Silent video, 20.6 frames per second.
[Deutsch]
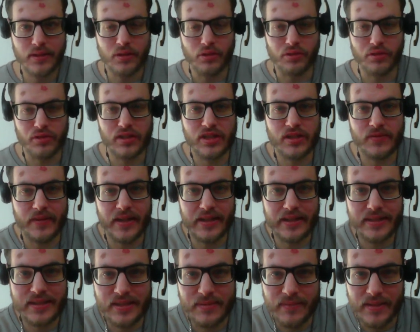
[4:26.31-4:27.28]
und
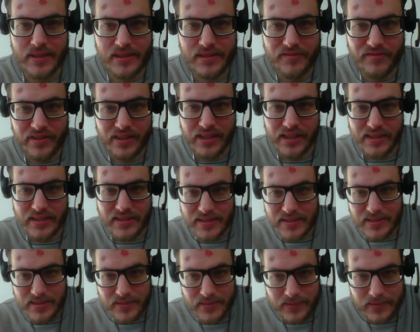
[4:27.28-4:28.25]
zweitens, wer sie
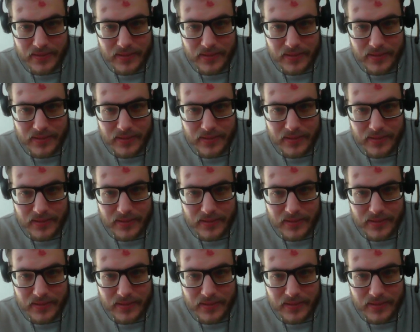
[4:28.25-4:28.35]
verlässt.